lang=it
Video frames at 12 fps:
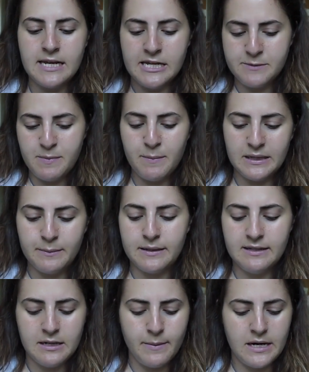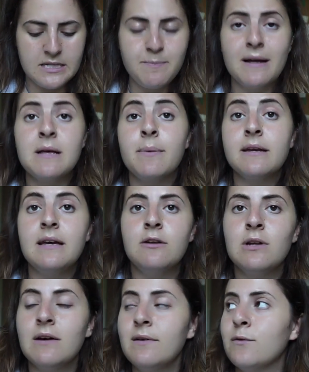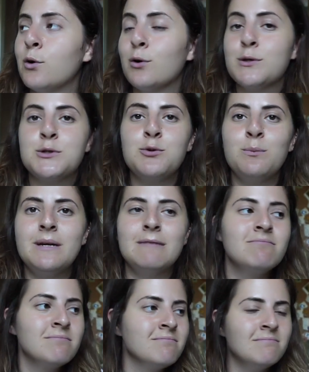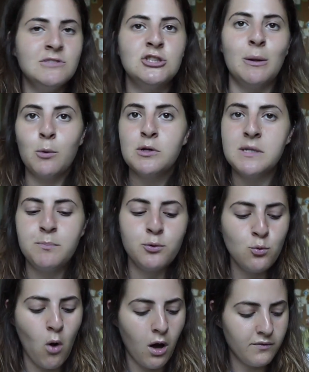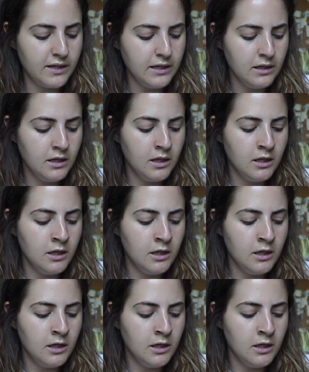Zenith prima di partire per la Spagna perché non avevo costumi diciamo così più nuovi